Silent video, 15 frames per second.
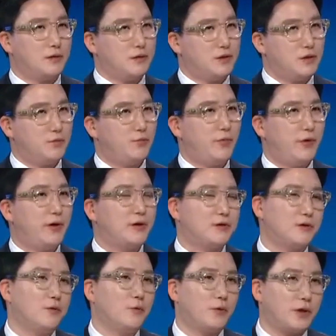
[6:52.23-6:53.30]
십
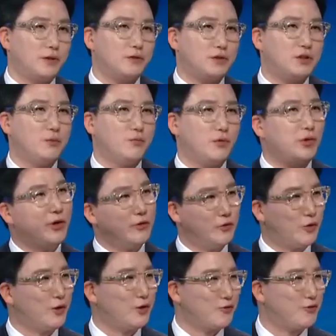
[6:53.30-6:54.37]
회에서 올해는 십이 회로
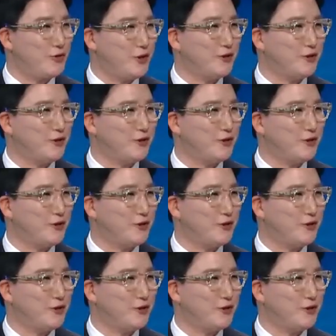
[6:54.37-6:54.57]
늘어났고요.